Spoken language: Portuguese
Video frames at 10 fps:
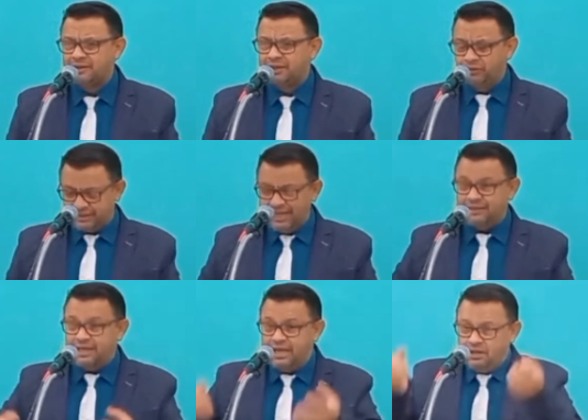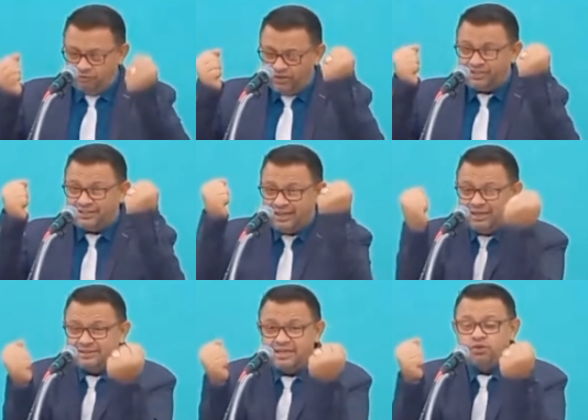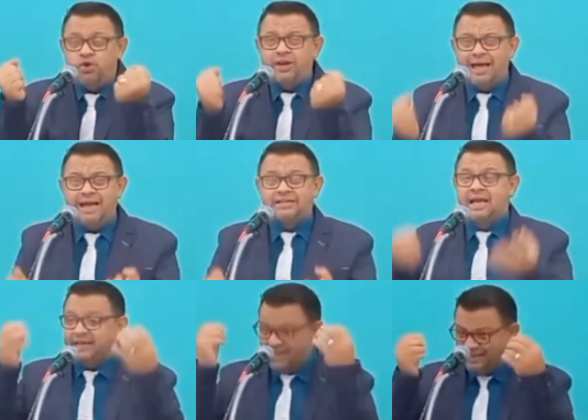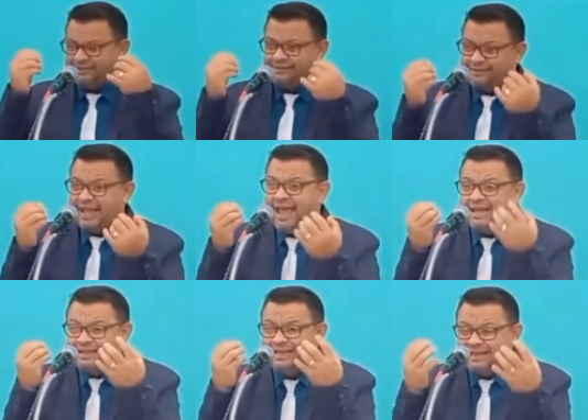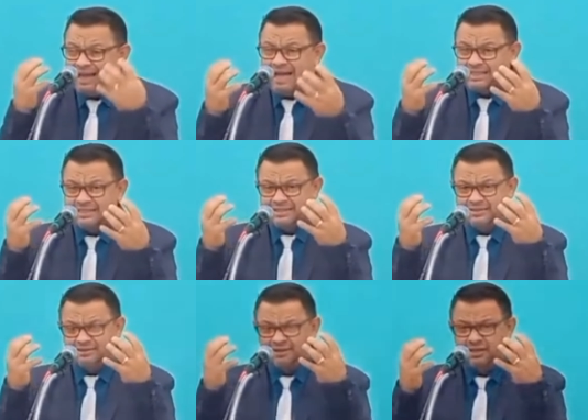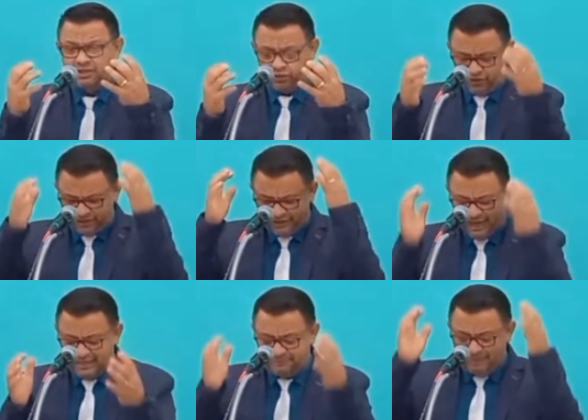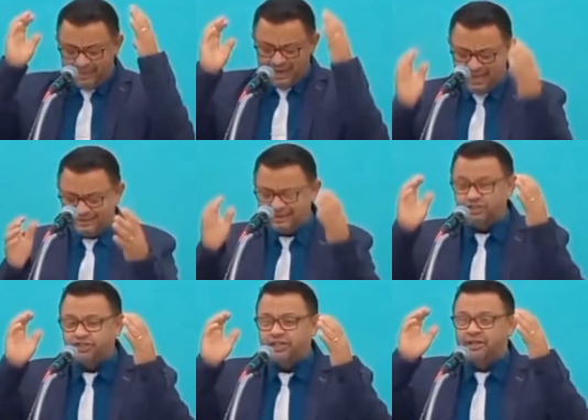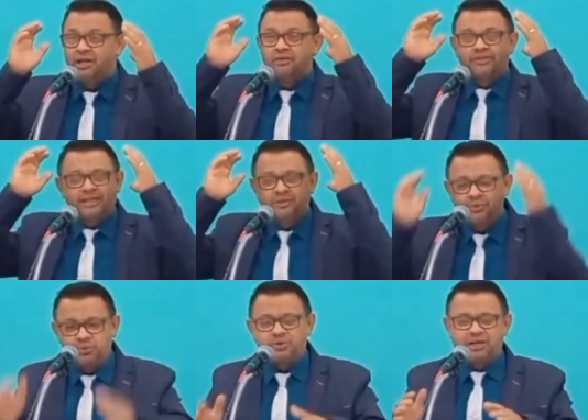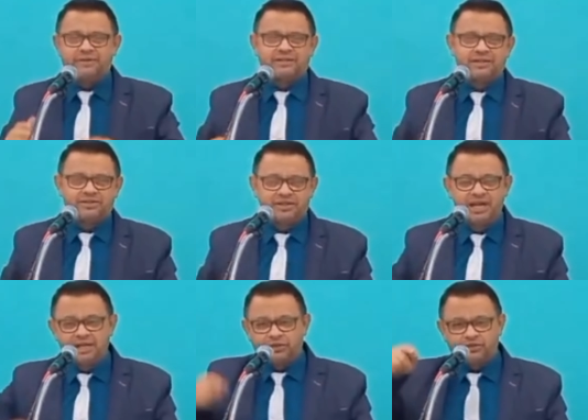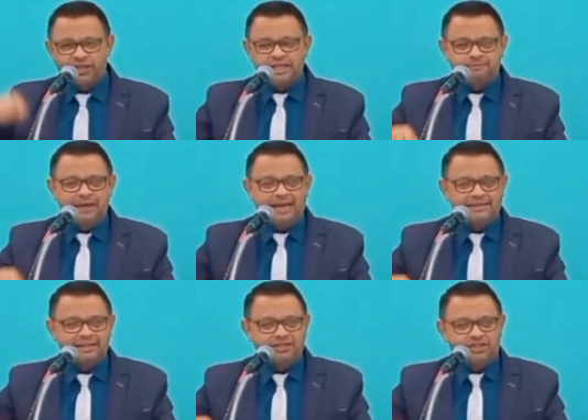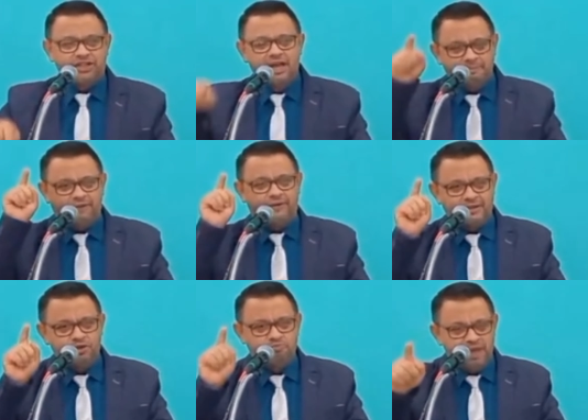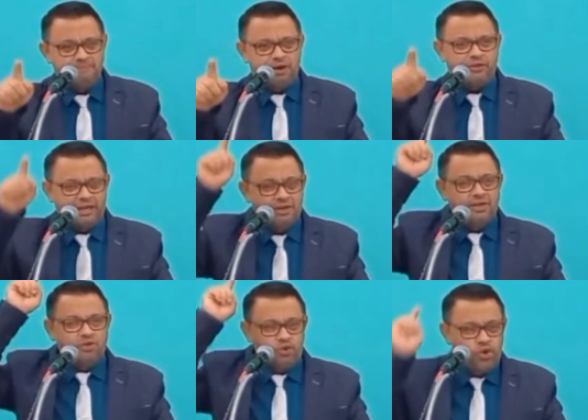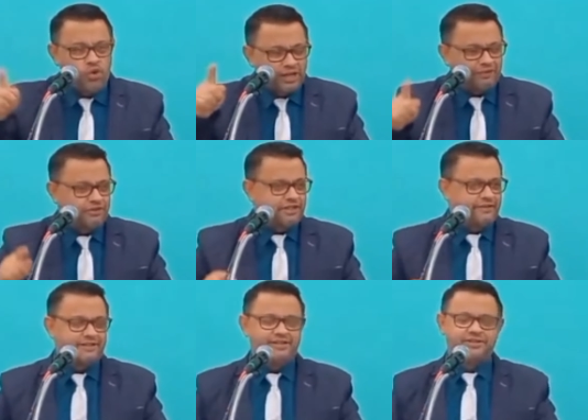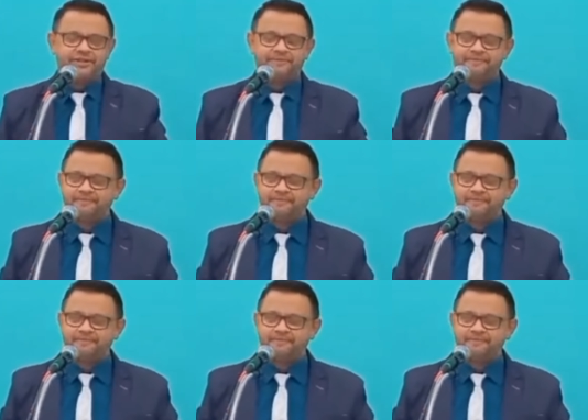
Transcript: E você ali, você se encoraja, cria técnicas. Se você esperar sentir, você nunca vai sentir. Se você esperar sentir para fazer o bem para alguém, nunca você vai sentir.